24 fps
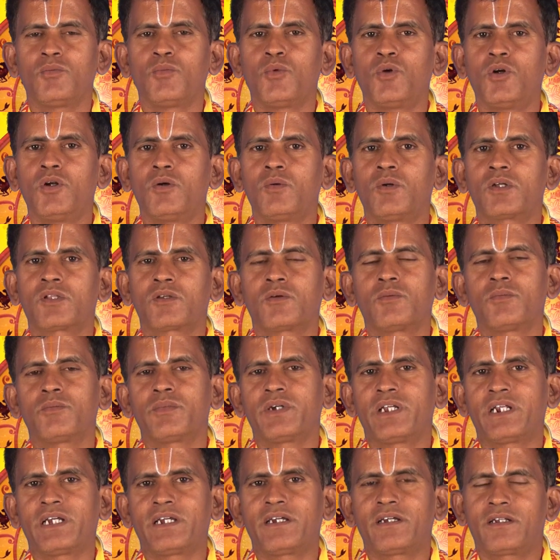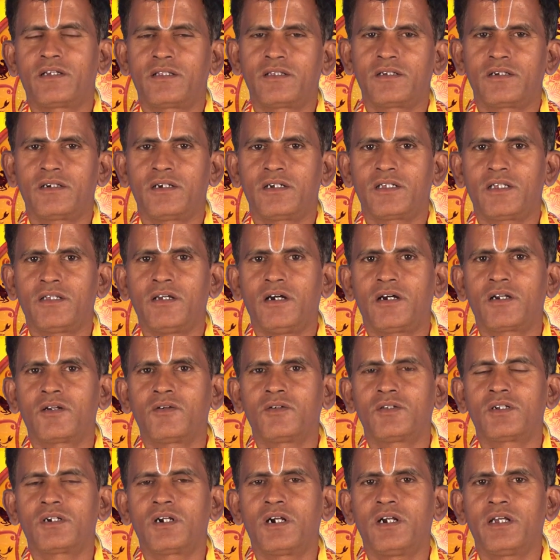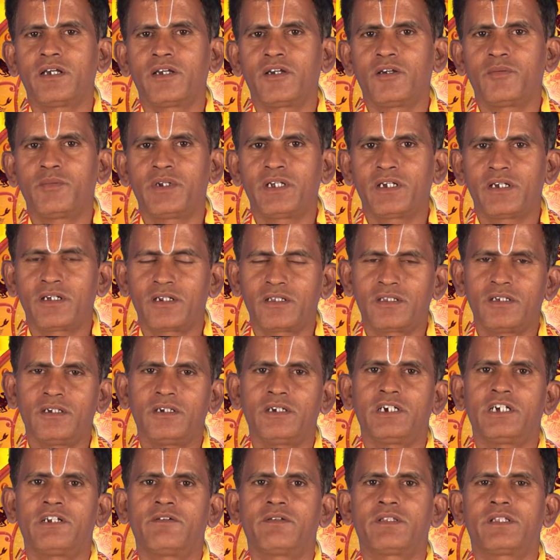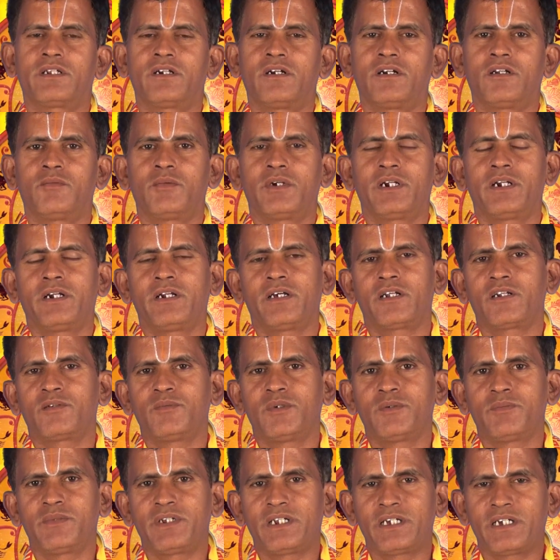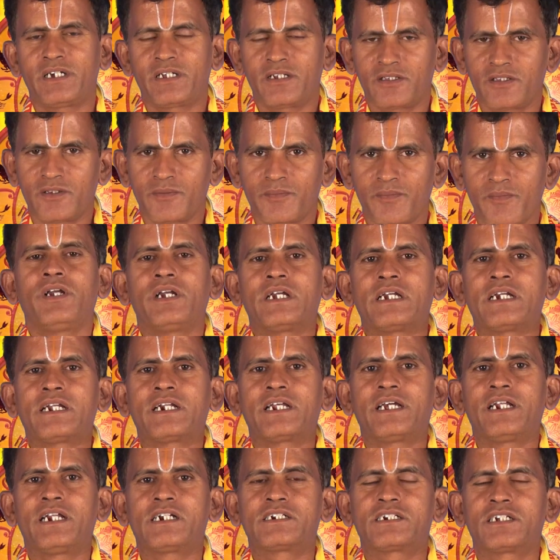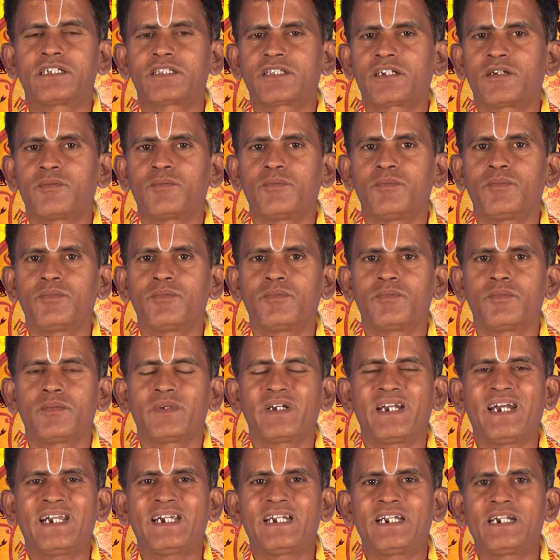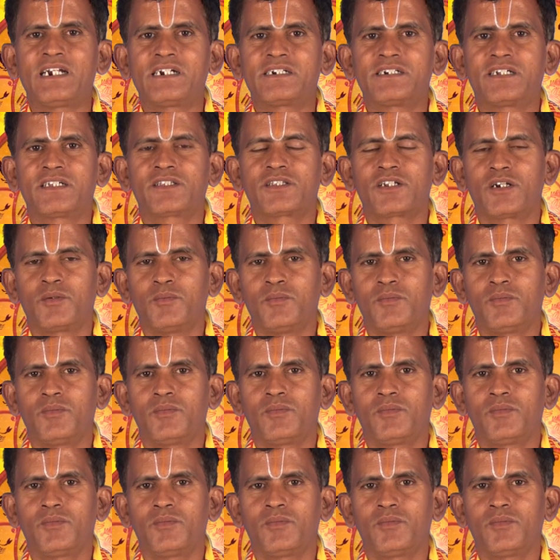முழுவதும் இருக்கிறது அதாவது அறுபது நாளையும் இருக்கிறது இருபத்தி நாலு மணி நேரமும் இருக்கிறது இன்றைய நட்சத்திரம் கேட்டை நட்சத்திரம்